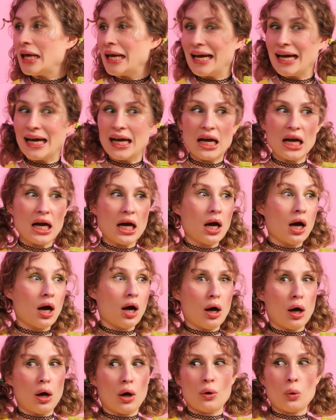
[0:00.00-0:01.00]
ठीक है
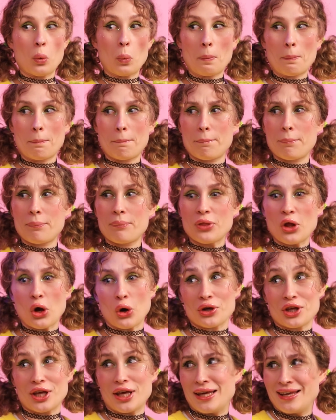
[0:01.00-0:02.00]
अगर तुम कहती हो तो
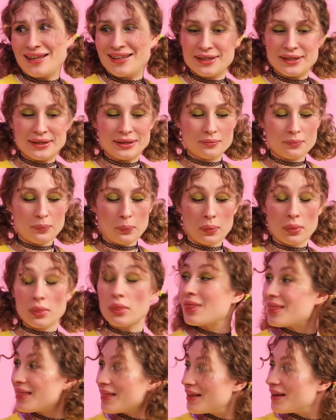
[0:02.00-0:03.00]
ठीक है क्यों
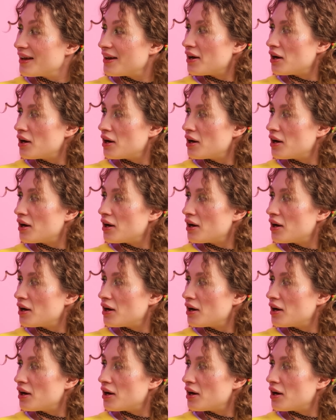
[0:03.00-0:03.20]
नहीं